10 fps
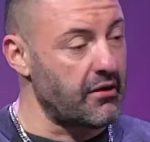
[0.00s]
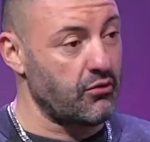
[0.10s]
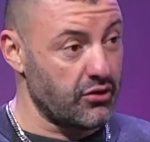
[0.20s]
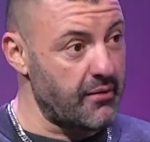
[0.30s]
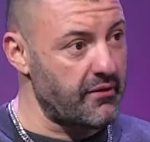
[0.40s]

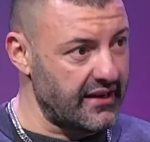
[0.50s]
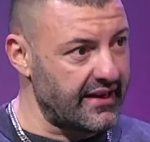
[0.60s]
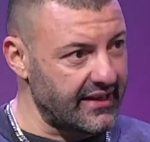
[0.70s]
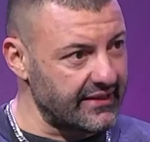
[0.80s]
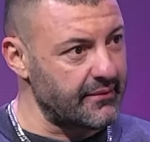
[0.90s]
chiama, lo
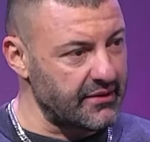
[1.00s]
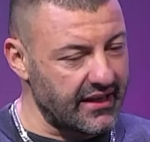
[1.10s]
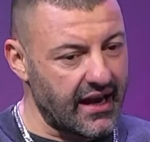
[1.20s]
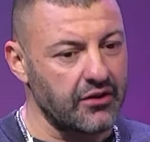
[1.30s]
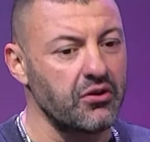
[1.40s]
chiamano il karate
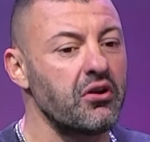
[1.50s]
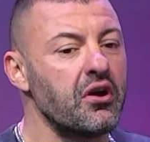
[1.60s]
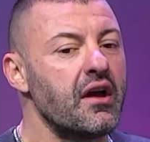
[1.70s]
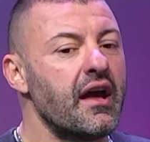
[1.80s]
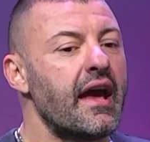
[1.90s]

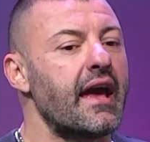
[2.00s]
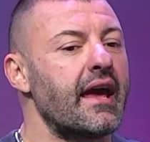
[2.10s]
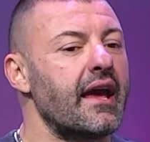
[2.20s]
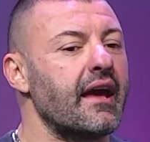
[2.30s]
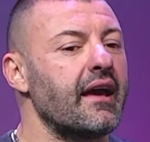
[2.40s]
americano
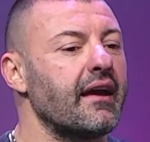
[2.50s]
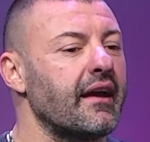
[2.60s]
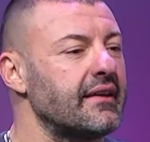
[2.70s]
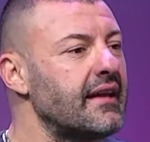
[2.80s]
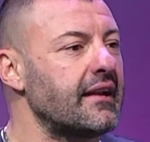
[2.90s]

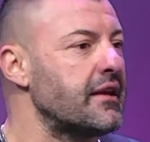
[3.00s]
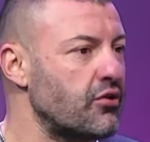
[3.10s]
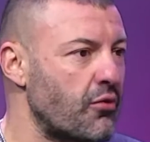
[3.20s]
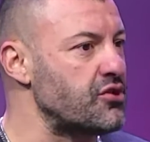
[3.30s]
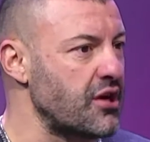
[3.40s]
e, e, da
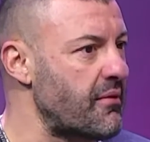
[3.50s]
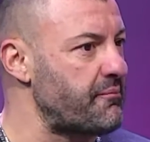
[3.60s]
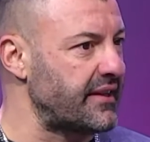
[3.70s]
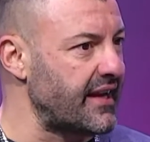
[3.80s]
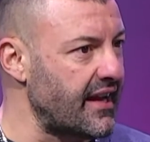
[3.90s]
lì
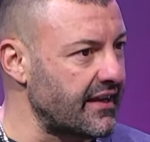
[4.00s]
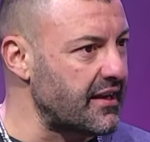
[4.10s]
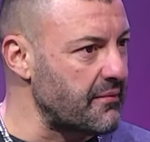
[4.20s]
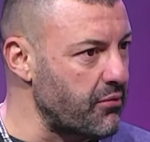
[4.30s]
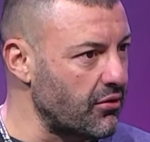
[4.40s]
incominciamo a praticare la
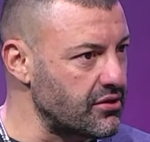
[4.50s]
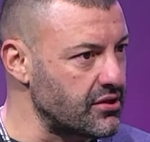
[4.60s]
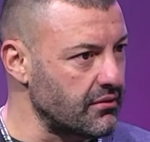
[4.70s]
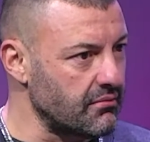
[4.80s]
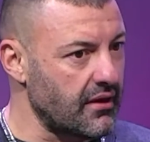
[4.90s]
kickboxing. Quanti
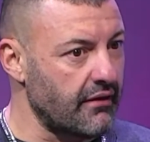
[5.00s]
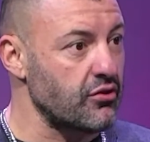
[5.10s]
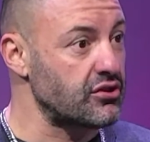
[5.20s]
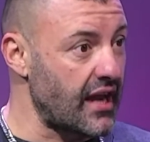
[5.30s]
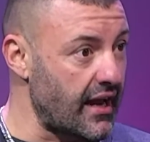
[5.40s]
anni avevi?
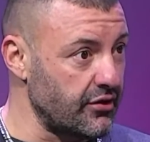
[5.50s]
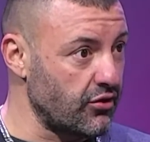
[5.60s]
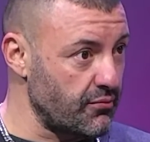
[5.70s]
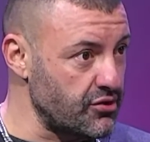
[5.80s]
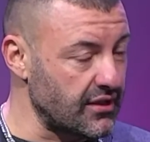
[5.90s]
Avevo sei
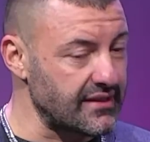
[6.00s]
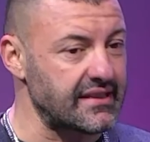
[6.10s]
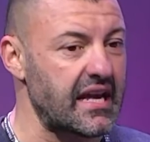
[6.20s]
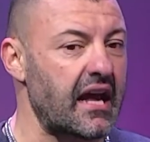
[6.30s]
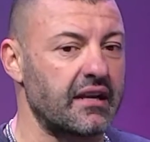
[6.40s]
anni, ho incominciato
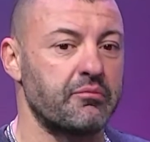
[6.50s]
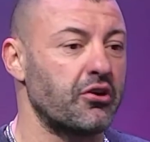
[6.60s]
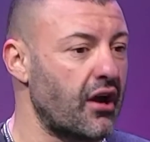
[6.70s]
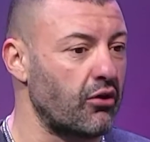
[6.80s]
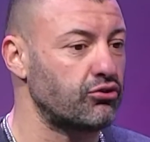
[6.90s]
a sei
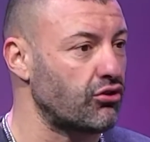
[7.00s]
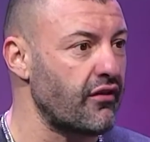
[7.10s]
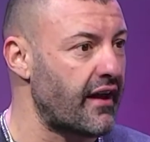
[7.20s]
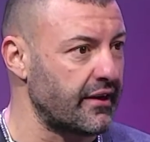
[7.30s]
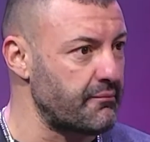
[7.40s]
anni, poi a
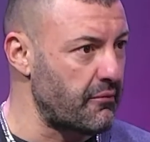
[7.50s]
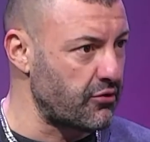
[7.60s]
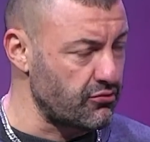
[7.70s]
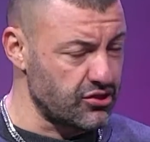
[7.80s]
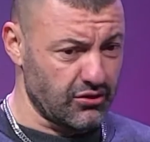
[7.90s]
8-9 anni
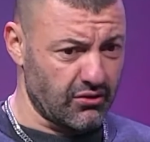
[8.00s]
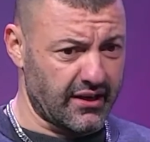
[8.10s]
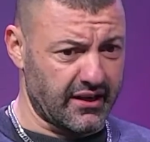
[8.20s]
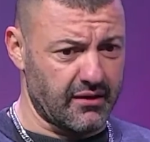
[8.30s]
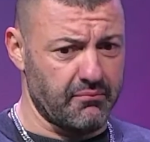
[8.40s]
abbiamo incominciato
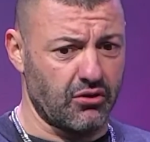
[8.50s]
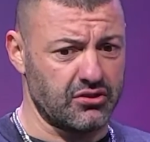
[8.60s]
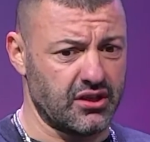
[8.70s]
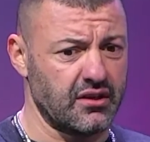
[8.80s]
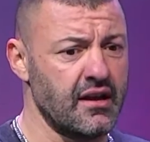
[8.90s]
con la
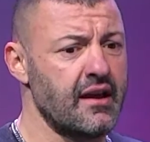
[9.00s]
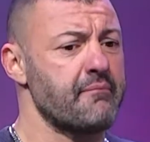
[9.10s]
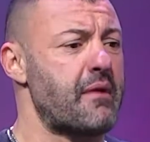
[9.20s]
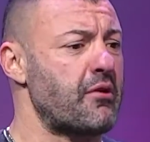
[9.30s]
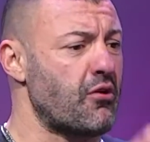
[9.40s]
kickboxing.
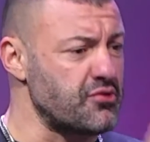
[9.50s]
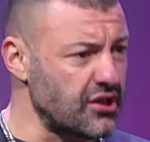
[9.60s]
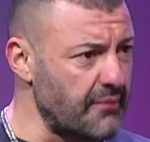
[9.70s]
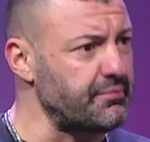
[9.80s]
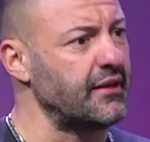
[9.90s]
Abbiamo
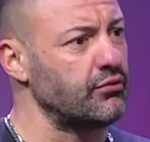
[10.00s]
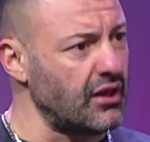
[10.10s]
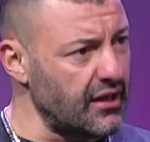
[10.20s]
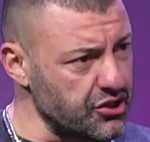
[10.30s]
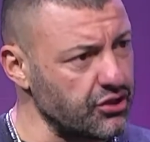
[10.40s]
incominciato a
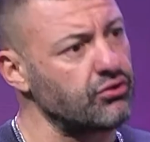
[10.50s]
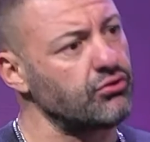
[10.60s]
prendere tutte le